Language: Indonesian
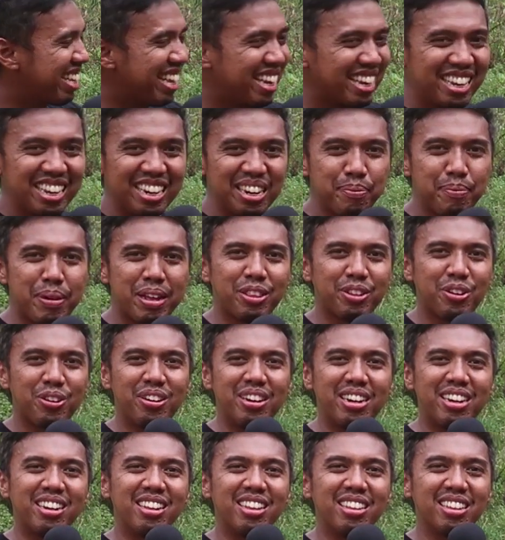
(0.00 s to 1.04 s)
Jadi di
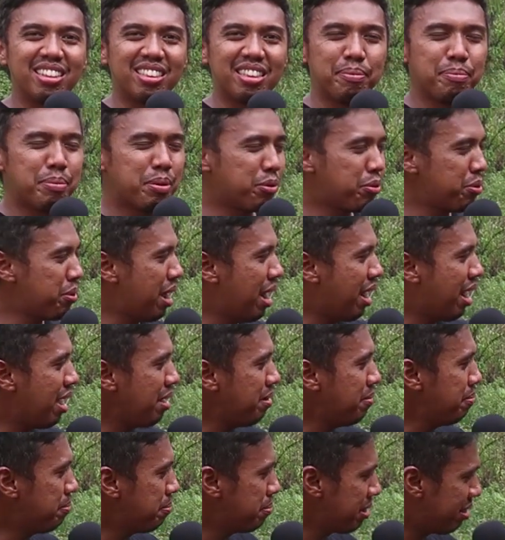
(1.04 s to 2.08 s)
patrol ini tetap
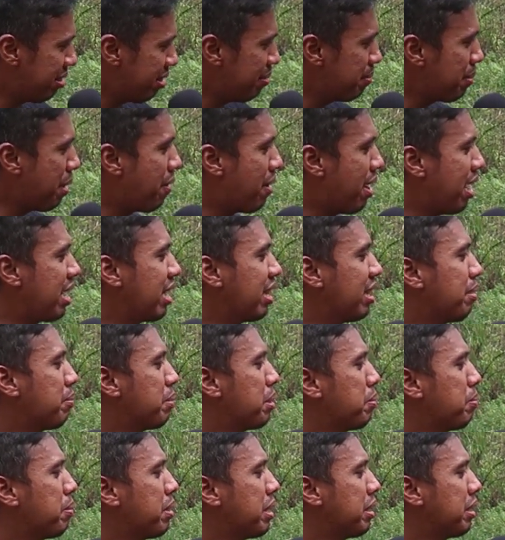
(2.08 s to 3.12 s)
menggunakan mesin bawaannya
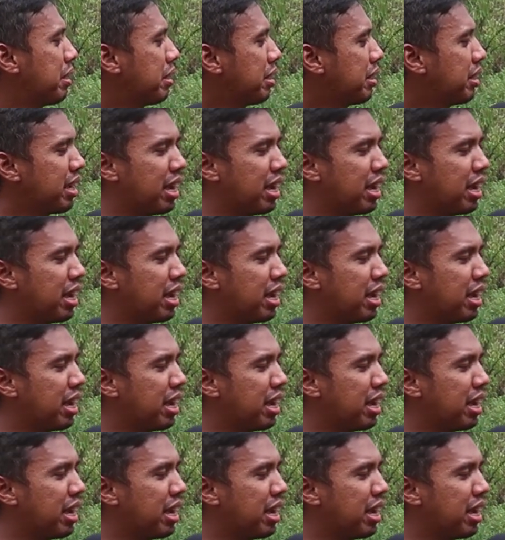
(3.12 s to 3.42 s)
teman-teman,